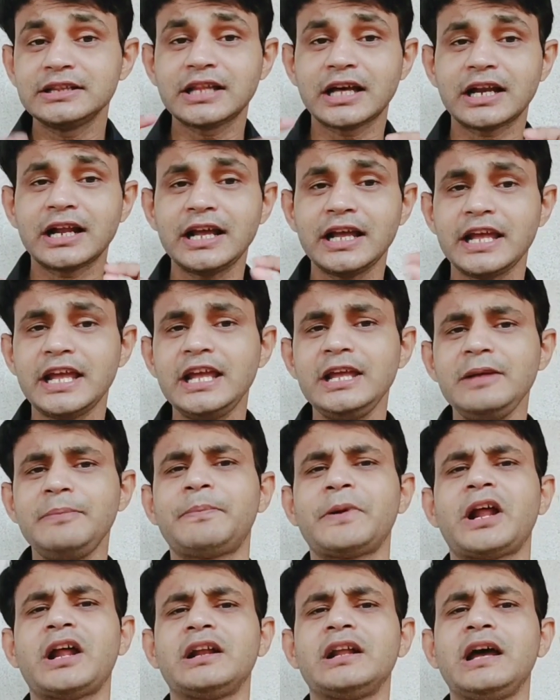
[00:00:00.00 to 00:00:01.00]
তারা এই
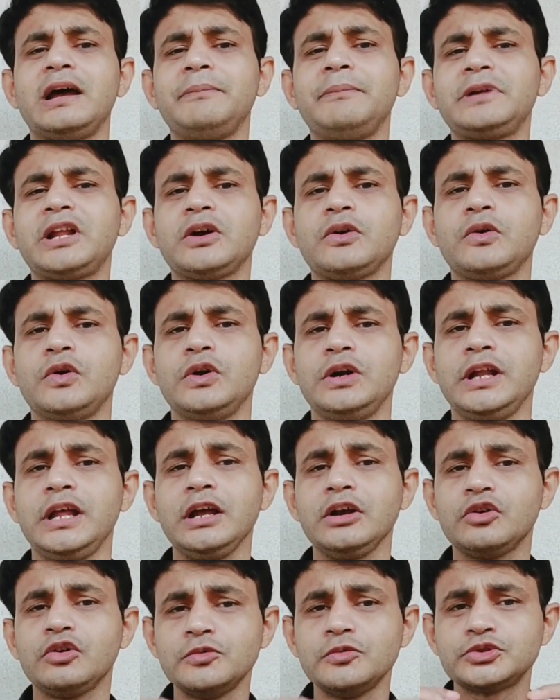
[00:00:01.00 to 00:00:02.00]
প্রাণায়ামটা করলে
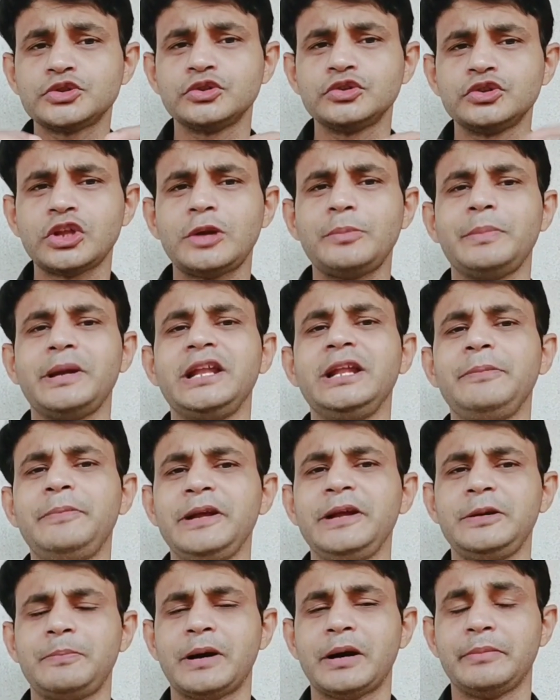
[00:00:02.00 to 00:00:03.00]
খুব সুন্দর
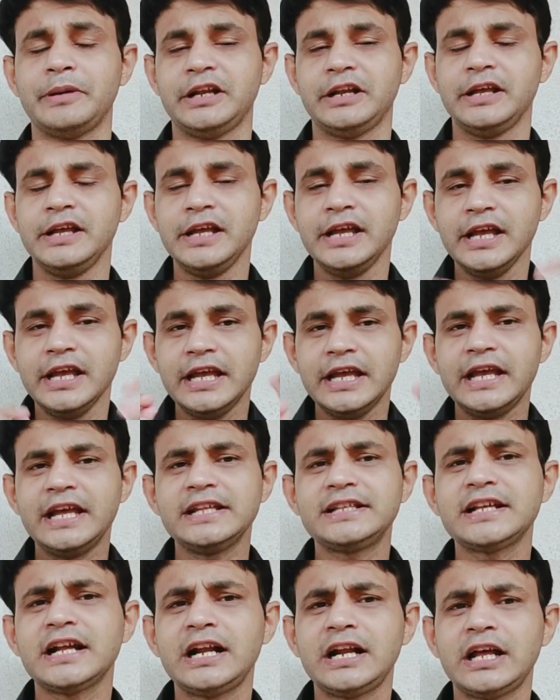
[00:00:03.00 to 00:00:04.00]
বেনিফিট পাবেন
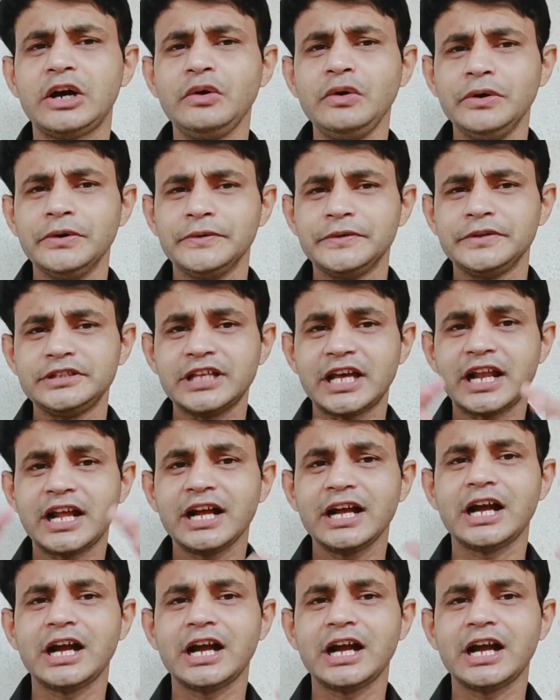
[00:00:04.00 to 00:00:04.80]
এছাড়াও যারা